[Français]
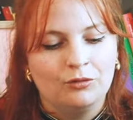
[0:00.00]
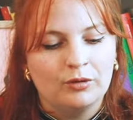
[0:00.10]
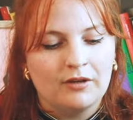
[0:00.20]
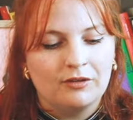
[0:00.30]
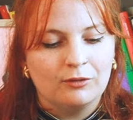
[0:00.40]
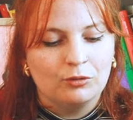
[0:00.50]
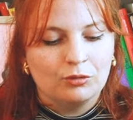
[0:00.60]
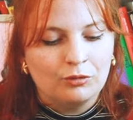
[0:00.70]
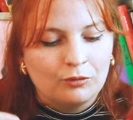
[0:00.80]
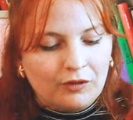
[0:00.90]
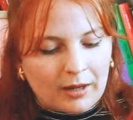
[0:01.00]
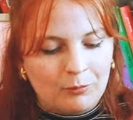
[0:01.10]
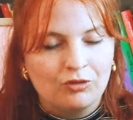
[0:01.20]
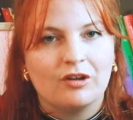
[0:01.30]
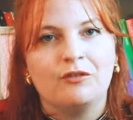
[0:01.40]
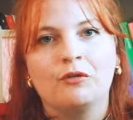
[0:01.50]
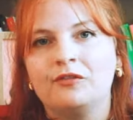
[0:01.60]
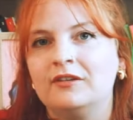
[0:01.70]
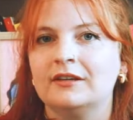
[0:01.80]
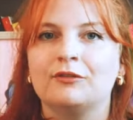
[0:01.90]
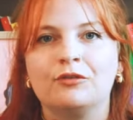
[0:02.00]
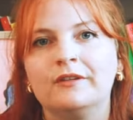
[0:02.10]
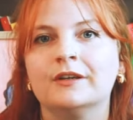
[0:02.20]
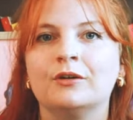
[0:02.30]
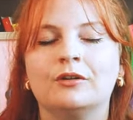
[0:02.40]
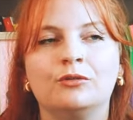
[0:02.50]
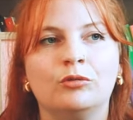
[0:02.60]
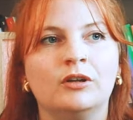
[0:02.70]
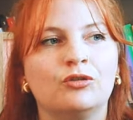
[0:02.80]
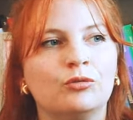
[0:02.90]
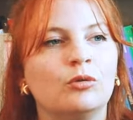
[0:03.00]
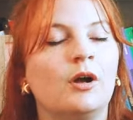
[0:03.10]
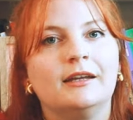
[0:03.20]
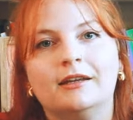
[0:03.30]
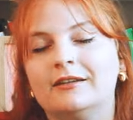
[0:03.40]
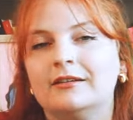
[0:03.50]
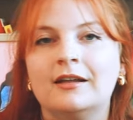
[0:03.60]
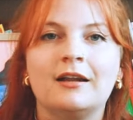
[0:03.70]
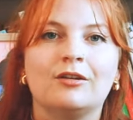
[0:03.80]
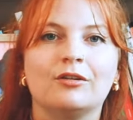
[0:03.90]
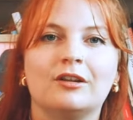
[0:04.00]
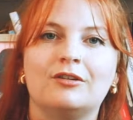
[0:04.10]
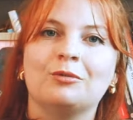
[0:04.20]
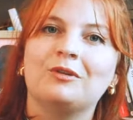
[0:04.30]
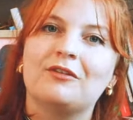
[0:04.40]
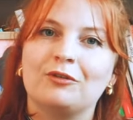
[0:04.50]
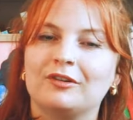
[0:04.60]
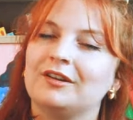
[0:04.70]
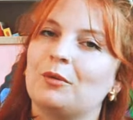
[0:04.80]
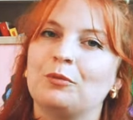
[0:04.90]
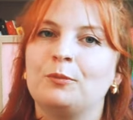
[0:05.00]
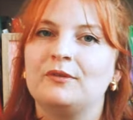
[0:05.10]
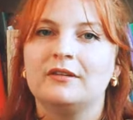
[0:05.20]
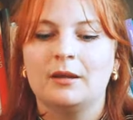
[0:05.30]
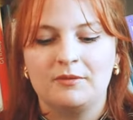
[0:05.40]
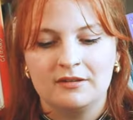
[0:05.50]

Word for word: du coup il y avait ce truc de vraiment j'avais envie d'y revenir euh, tous les jours et c'est ça la sensation d'avancer un peu petit à